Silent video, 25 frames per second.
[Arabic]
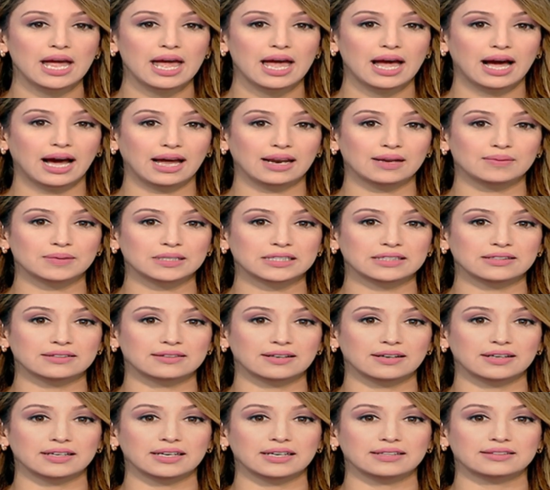على متن
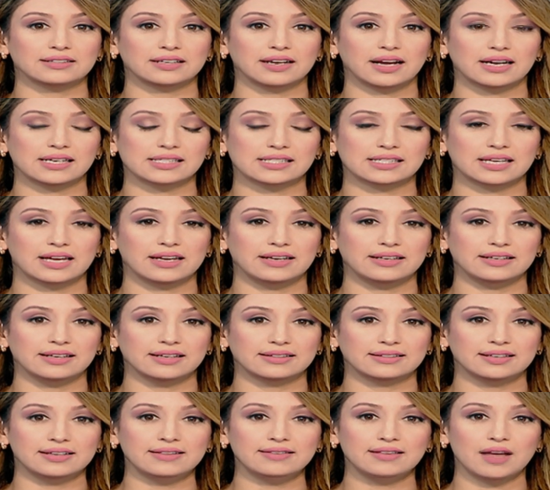طائرة عسكرية
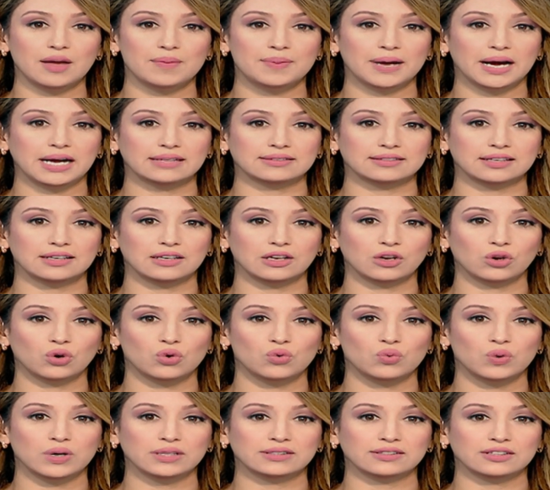تابعة
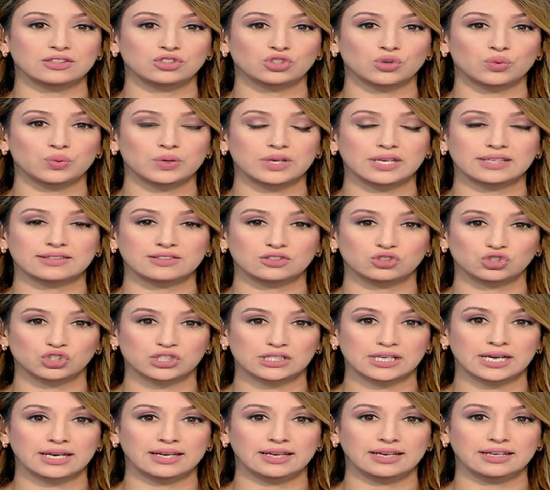للقوات الجوية
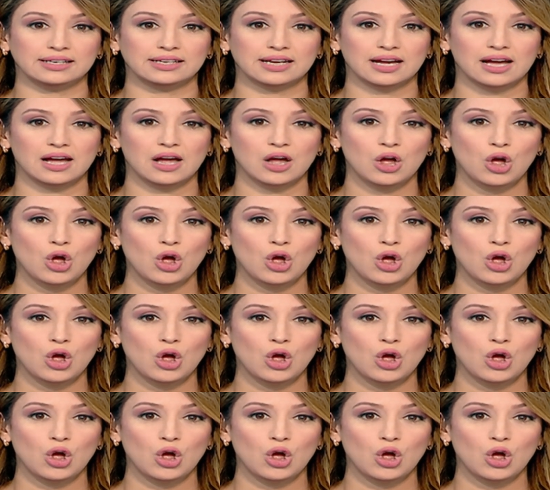الجزائرية